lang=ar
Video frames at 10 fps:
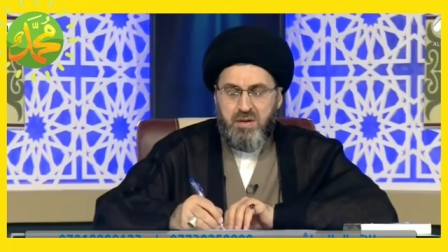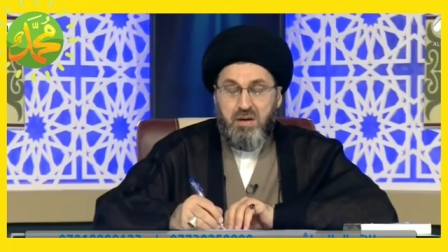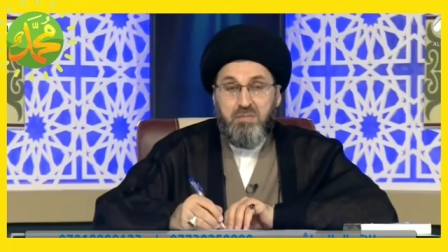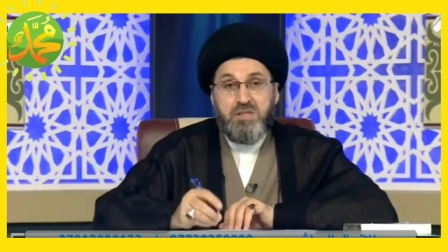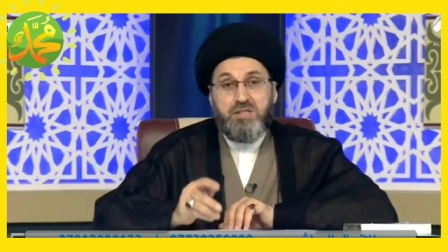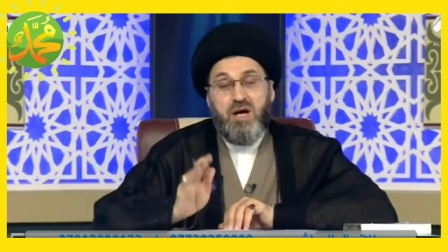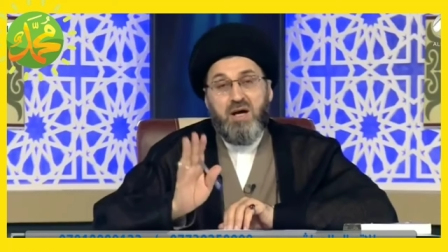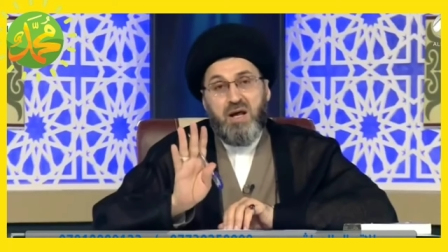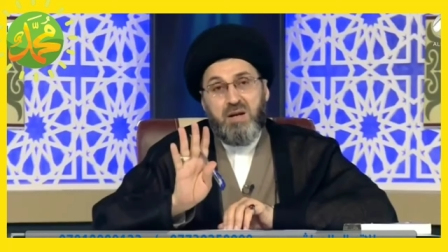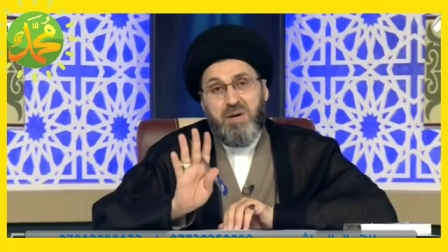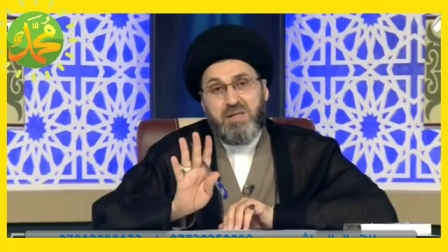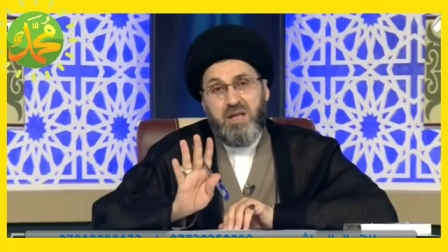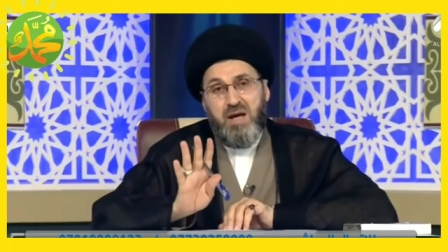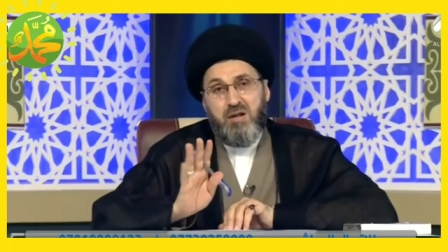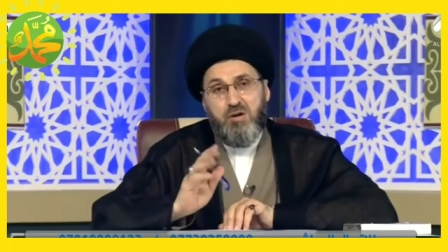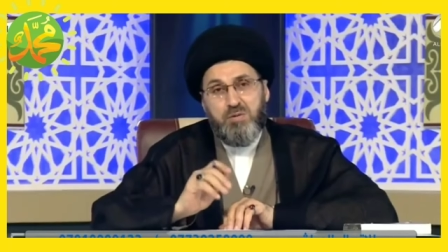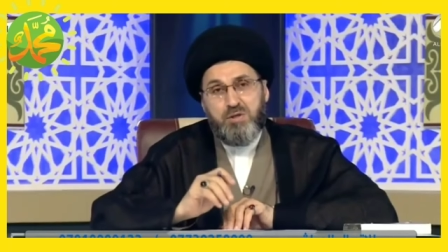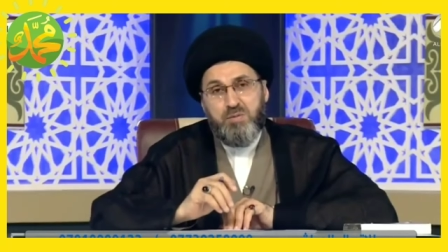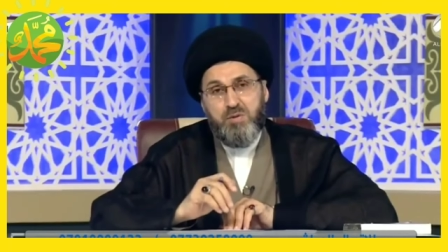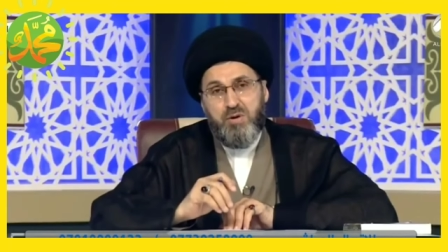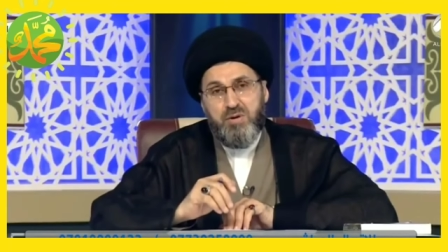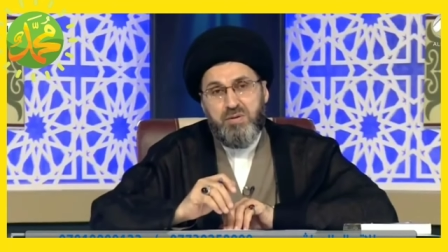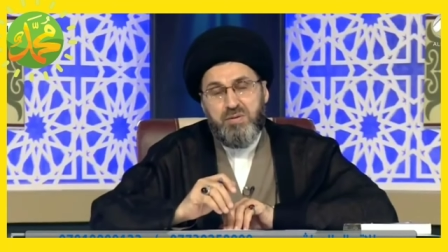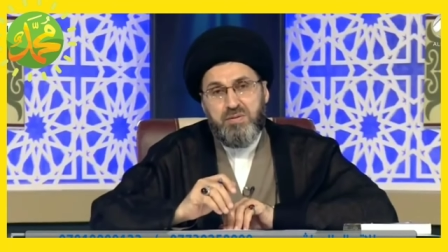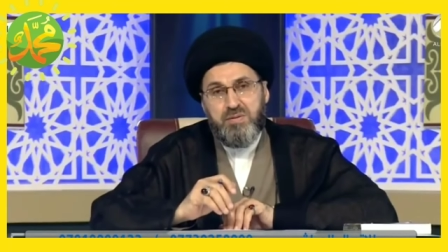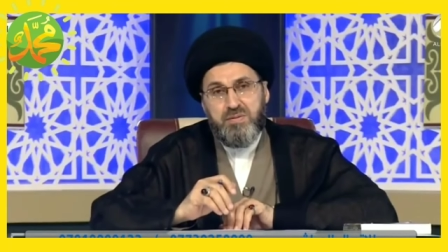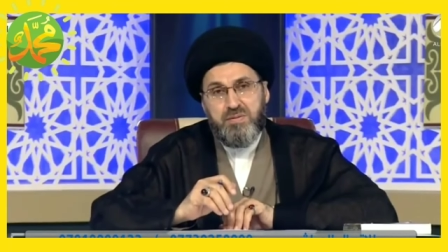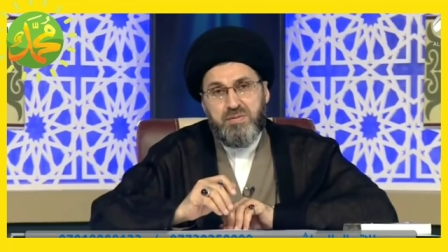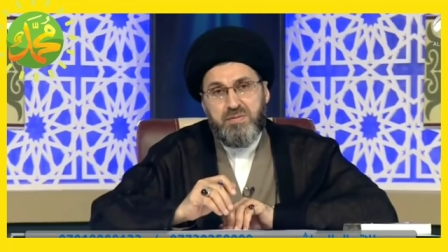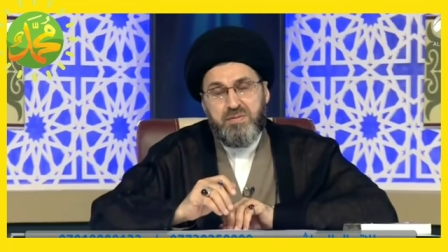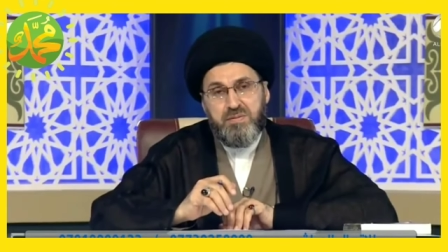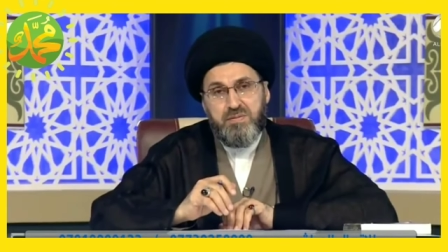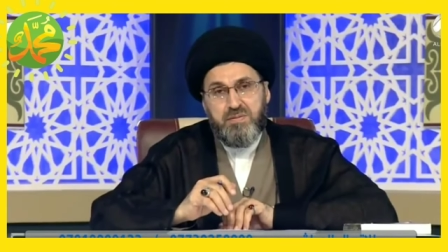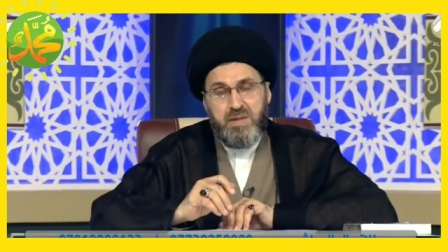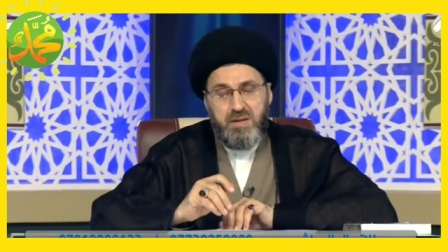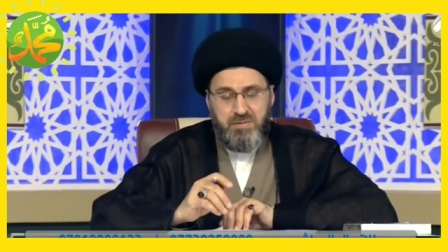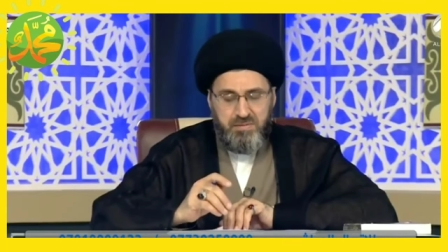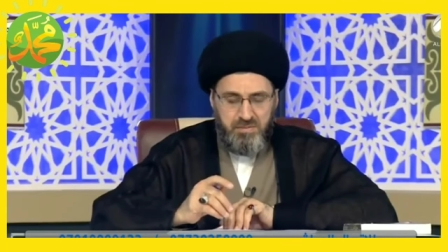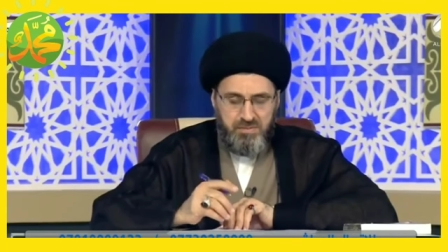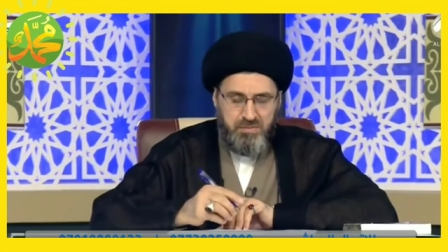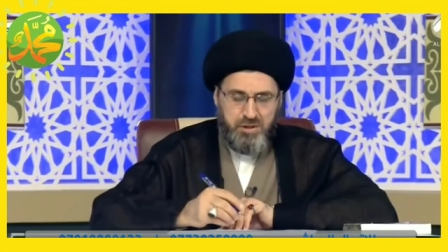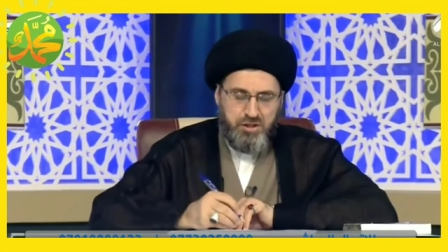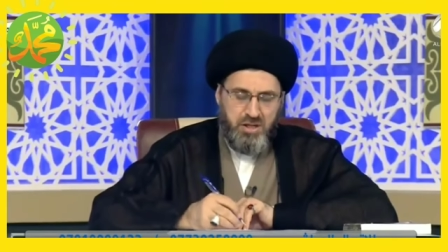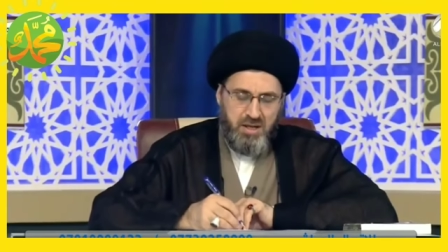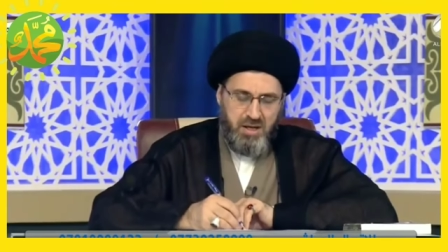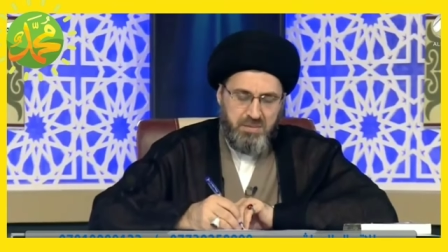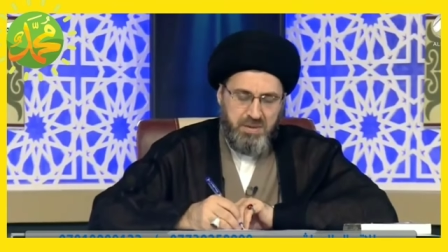بالشهر اربع طلعات لا بالاسبوع؟ بالشهر سيدنا إيه، بالشهر بالشهر اربع